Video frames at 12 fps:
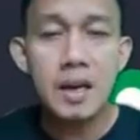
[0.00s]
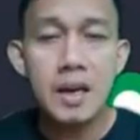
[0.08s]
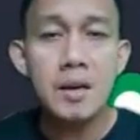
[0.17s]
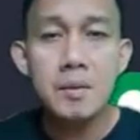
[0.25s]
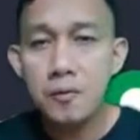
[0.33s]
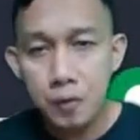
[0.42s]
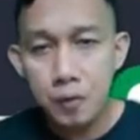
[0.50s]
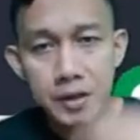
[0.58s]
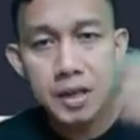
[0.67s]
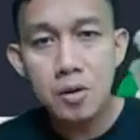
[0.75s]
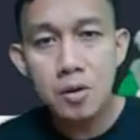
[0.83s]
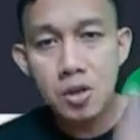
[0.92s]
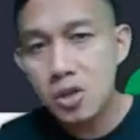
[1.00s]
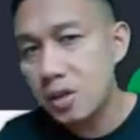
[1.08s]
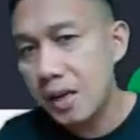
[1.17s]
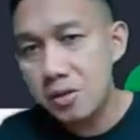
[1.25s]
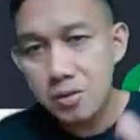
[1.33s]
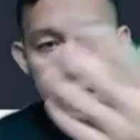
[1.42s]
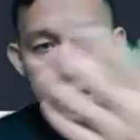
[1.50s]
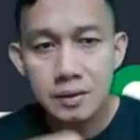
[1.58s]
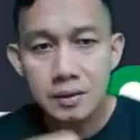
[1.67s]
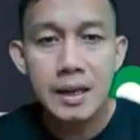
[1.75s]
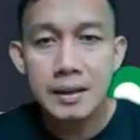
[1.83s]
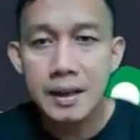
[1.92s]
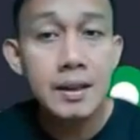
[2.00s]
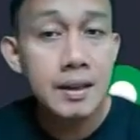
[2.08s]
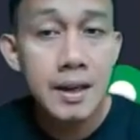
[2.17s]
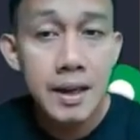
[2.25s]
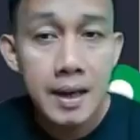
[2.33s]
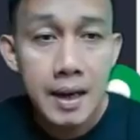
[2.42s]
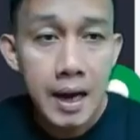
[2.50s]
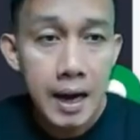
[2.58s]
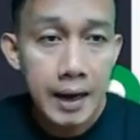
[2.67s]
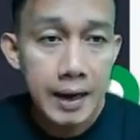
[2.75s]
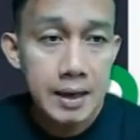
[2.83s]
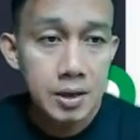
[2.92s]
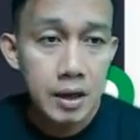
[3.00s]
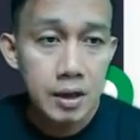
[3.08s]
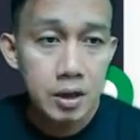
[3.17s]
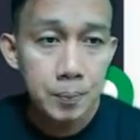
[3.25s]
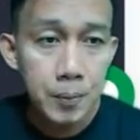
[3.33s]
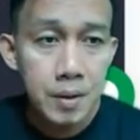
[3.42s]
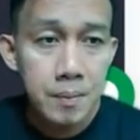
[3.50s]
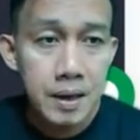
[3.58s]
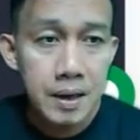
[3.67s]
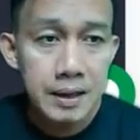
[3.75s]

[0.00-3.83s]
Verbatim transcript: Okay? For demonstration account natin. Okay? So, ito po yung